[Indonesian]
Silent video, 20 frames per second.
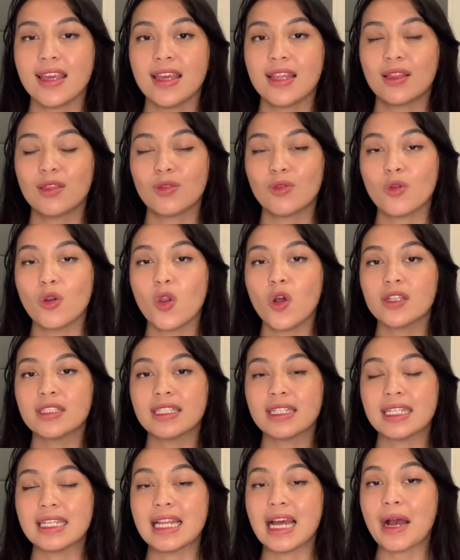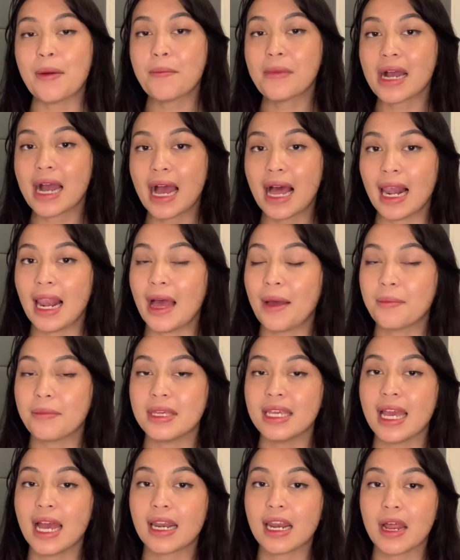itu lo sedang
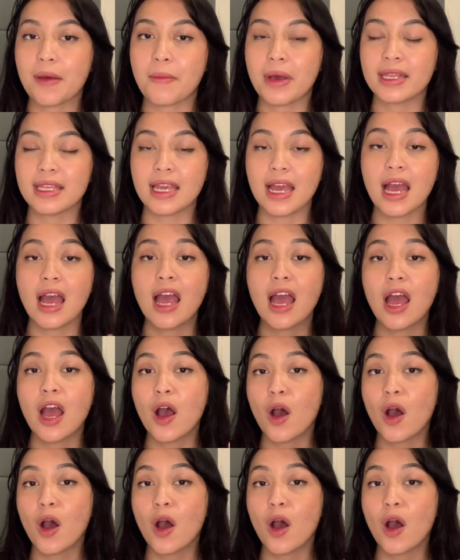mengalami yang namanya